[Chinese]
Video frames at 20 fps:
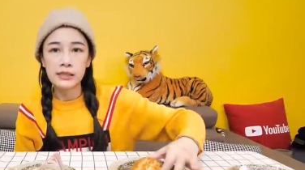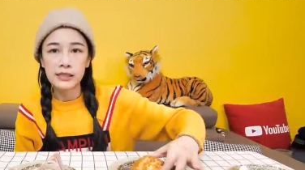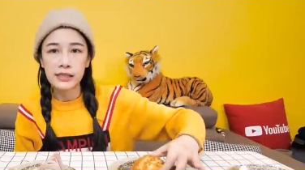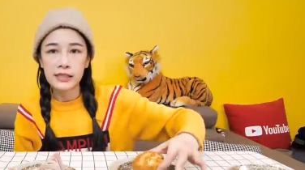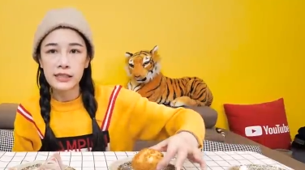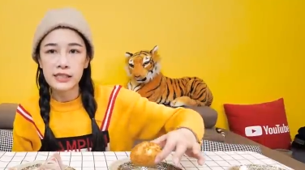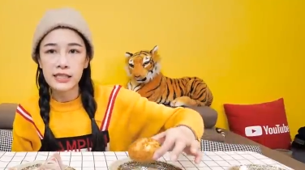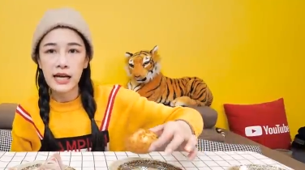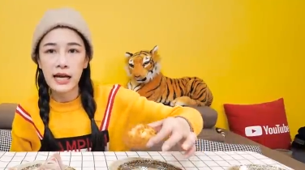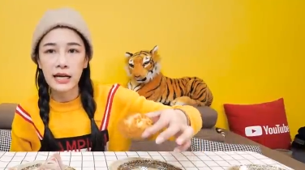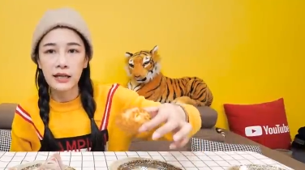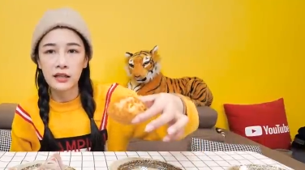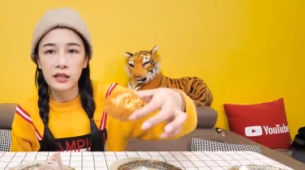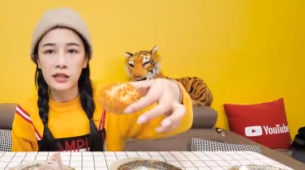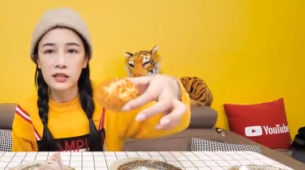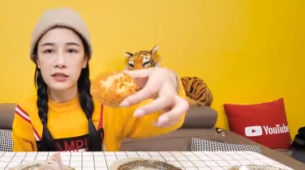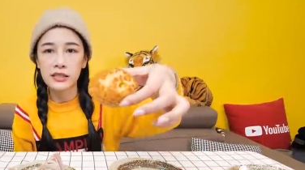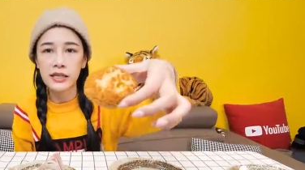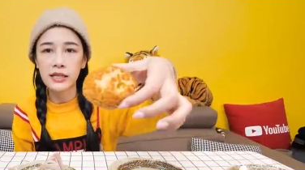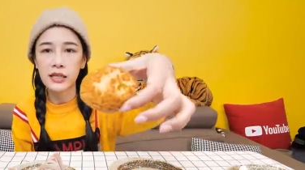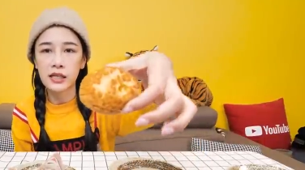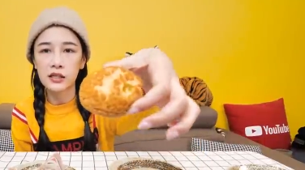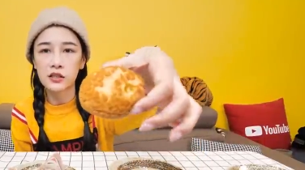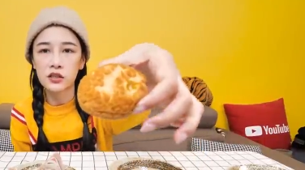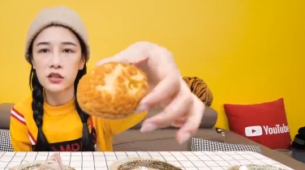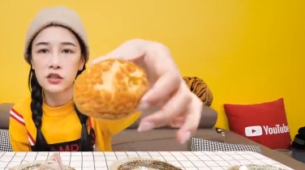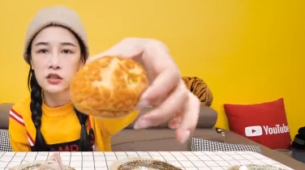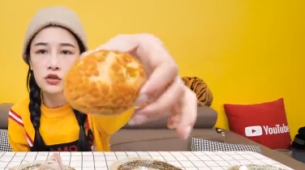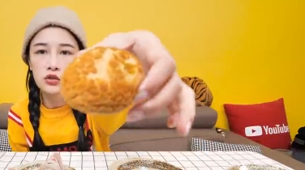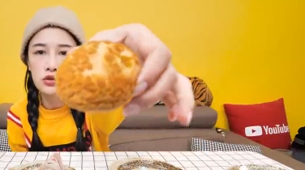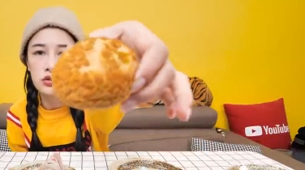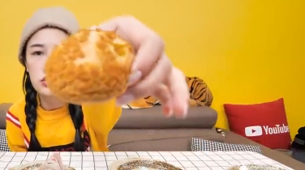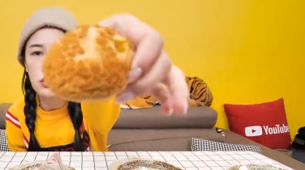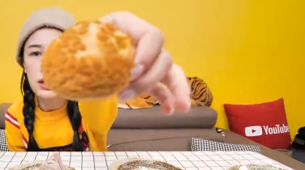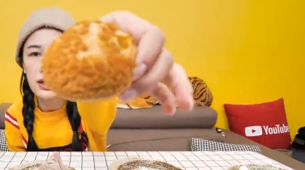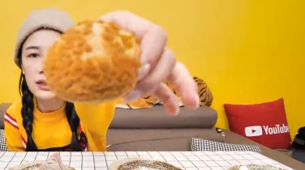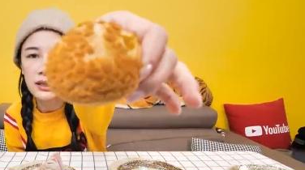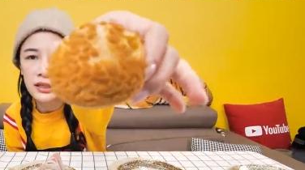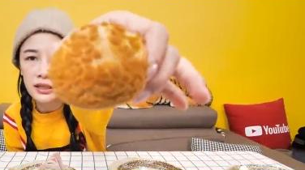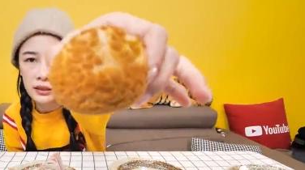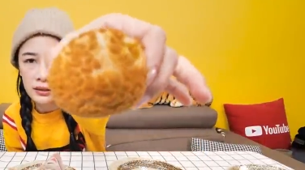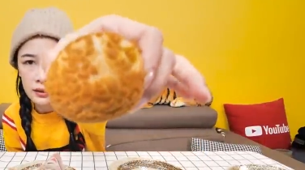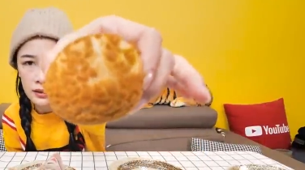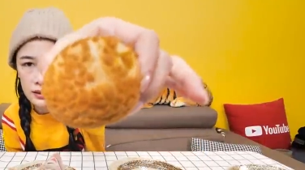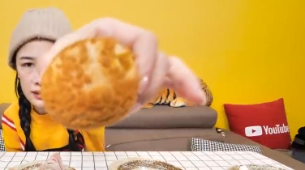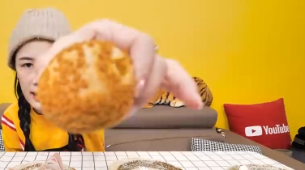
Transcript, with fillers: 接下来呢，这个是双联的